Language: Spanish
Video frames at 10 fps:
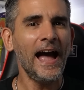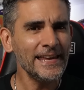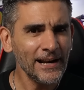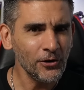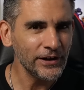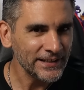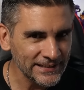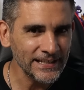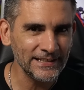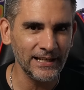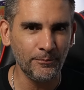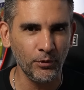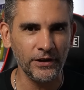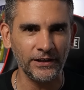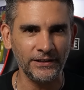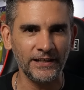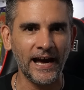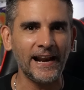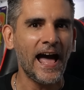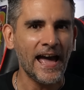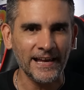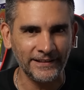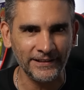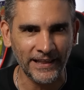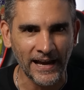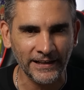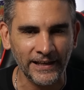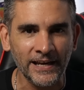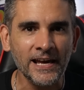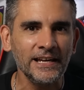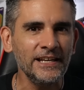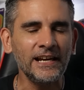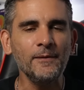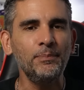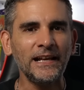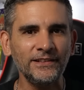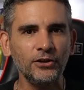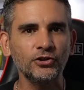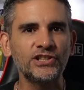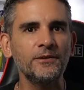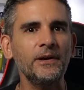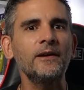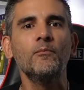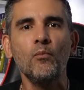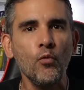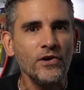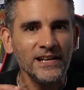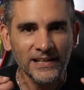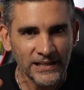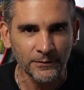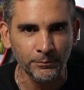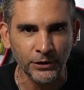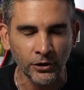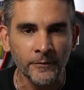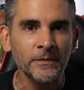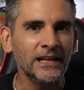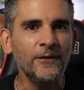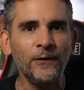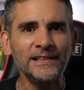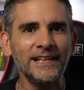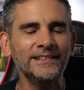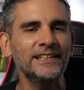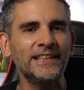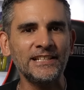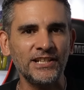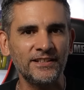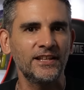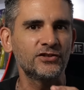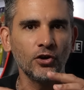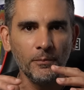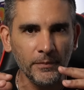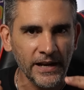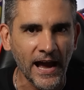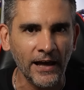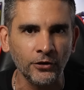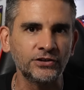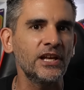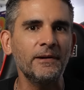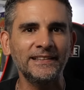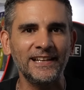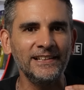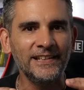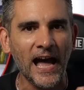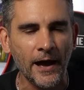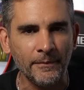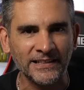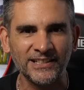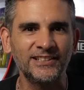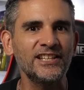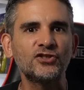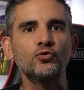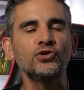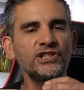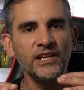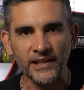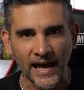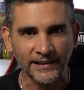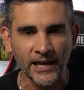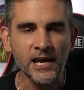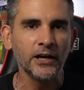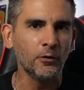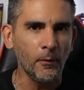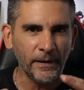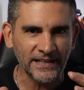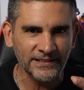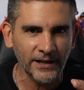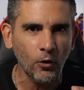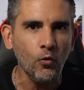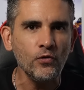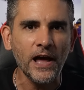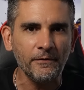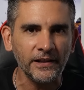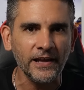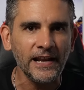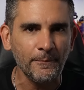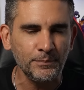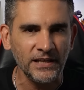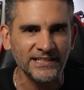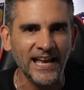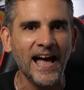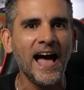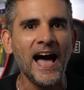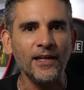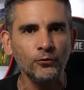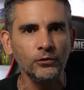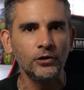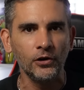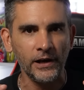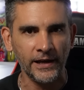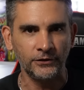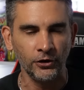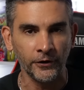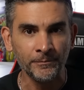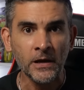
Hay algo que sí se le puede criticar a este tanque y es que el plástico se ve muy limpio. Le faltan detalles de sombreados, de battle damage, de suciedad, como para ser una verdadera pieza adult collector.